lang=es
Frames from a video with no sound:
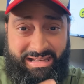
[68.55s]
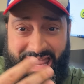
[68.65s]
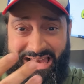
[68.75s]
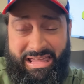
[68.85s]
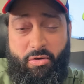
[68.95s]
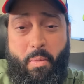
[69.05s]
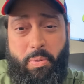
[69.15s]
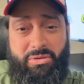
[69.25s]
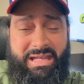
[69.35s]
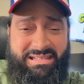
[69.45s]
de alguien
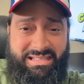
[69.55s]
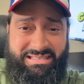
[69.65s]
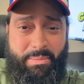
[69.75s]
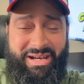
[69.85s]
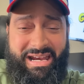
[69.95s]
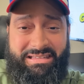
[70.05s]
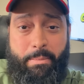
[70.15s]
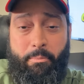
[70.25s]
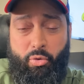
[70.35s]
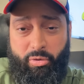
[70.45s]
comportarse de esa manera
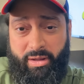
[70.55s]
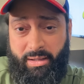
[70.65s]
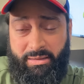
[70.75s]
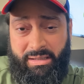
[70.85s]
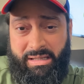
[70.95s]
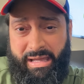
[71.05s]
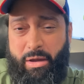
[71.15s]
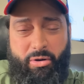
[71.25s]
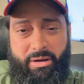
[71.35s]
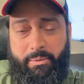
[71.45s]
tan burda es
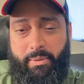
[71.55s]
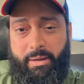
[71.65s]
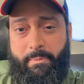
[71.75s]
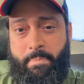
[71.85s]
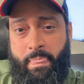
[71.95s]
horrible.